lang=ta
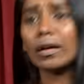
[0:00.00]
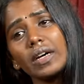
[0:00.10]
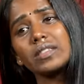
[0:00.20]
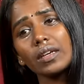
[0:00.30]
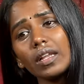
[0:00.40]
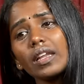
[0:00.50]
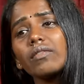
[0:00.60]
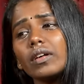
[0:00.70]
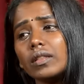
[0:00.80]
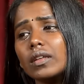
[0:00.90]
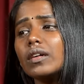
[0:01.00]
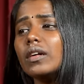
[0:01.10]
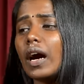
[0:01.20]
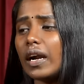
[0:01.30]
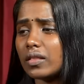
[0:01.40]
பசங்களே வந்து
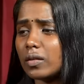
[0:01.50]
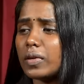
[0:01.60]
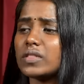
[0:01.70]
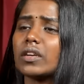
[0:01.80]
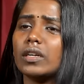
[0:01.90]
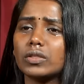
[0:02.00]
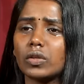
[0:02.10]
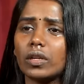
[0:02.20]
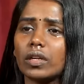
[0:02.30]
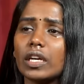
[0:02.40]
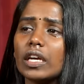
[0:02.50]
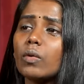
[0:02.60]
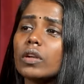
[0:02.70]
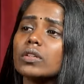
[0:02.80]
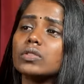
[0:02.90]
அடுத்த பசங்களும் சொல்கிறாங்க ஏ
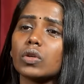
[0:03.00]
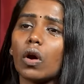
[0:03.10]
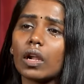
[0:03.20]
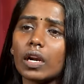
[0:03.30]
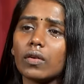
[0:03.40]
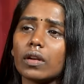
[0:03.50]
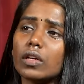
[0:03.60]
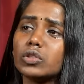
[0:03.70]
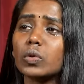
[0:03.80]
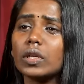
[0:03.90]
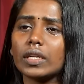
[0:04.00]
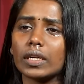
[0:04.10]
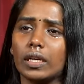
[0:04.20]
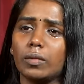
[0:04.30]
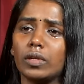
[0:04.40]
உனக்கு சாக்லேட் வேணும்னா
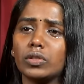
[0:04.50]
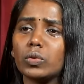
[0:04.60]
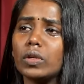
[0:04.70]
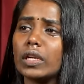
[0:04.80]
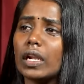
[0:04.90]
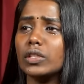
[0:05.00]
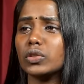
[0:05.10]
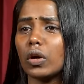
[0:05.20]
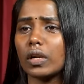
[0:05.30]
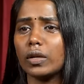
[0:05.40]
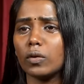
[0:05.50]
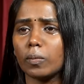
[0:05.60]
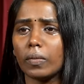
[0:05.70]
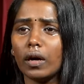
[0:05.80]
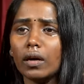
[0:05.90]
ஷூலிட்ட கேட்டுப்பாரு ஷூலி நல்லா சாக்லேட்
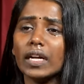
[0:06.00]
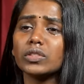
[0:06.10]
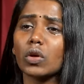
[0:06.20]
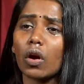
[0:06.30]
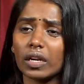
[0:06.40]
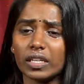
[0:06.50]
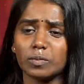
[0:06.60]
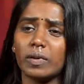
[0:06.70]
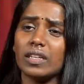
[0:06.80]
கொடுப்பான் அண்ட் சாக்லேட் இஸ்